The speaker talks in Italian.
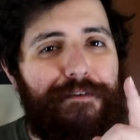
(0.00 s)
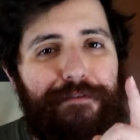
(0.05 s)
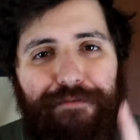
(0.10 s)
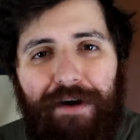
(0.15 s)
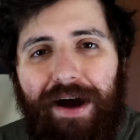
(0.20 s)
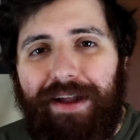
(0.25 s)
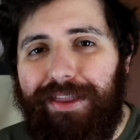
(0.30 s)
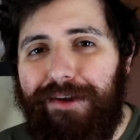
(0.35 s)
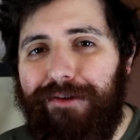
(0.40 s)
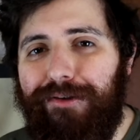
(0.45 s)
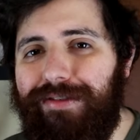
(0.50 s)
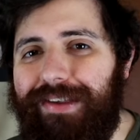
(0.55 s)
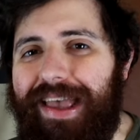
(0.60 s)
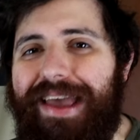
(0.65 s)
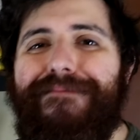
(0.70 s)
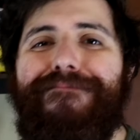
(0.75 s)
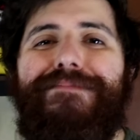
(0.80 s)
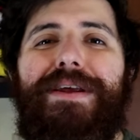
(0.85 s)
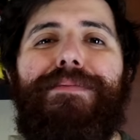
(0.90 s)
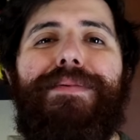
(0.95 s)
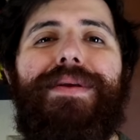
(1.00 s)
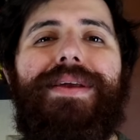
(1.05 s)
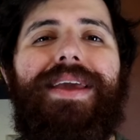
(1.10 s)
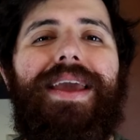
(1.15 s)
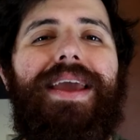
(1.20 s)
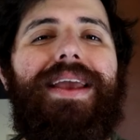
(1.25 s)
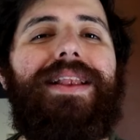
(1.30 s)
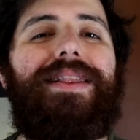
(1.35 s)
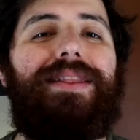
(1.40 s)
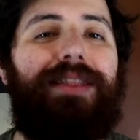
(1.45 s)
Fatelo sempre
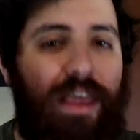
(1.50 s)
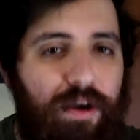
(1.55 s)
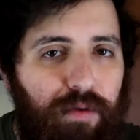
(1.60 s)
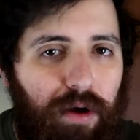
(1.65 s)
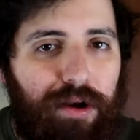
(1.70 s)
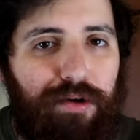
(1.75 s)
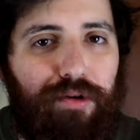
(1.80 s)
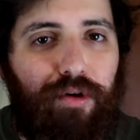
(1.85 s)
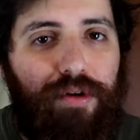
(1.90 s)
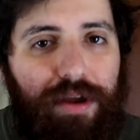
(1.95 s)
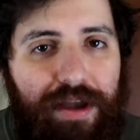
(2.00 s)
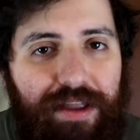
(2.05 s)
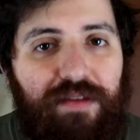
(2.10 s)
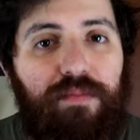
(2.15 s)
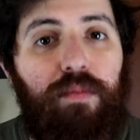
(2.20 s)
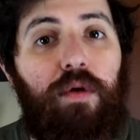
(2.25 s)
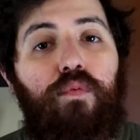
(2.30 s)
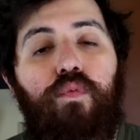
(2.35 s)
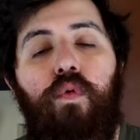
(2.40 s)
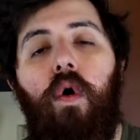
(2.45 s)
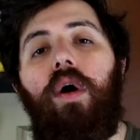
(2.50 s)
perché il dio algoritmo